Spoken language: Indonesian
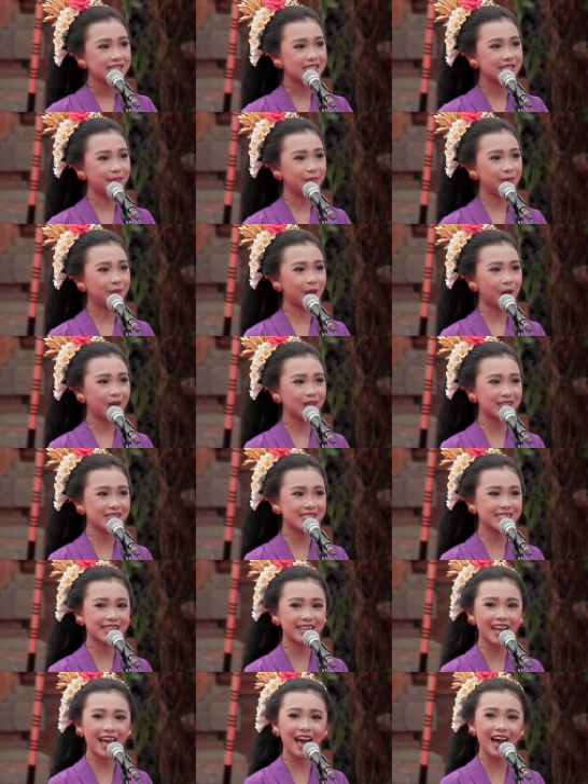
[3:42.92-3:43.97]
Senton
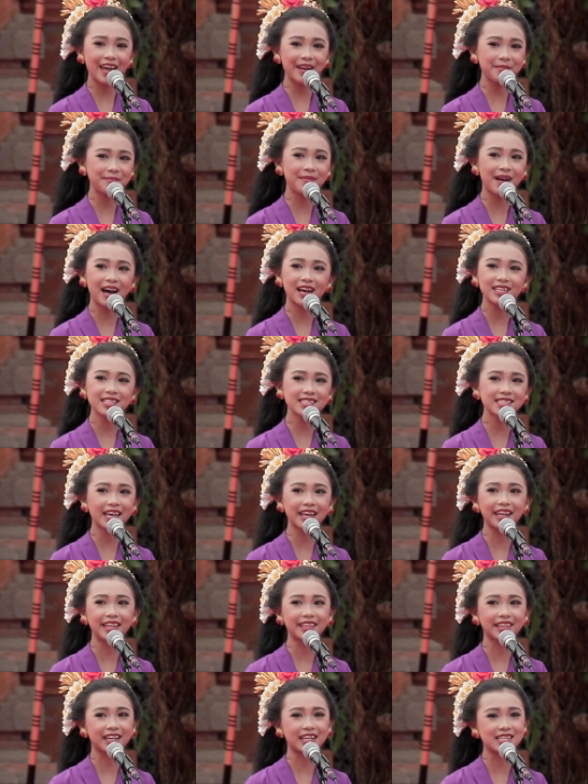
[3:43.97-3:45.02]
sedarma
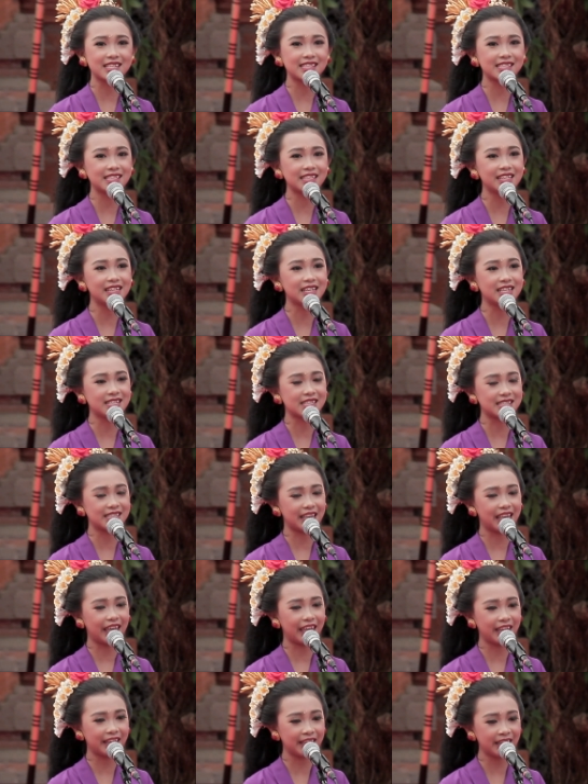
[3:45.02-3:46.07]
sani tresna
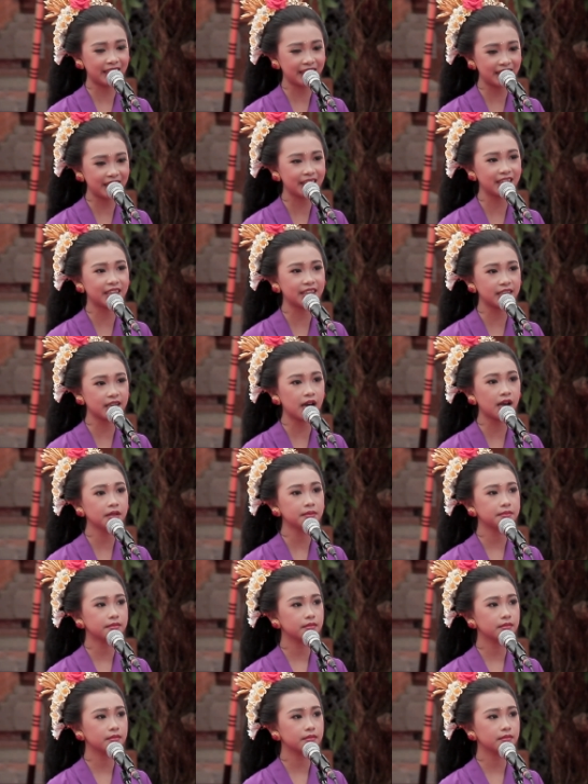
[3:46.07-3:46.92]
titya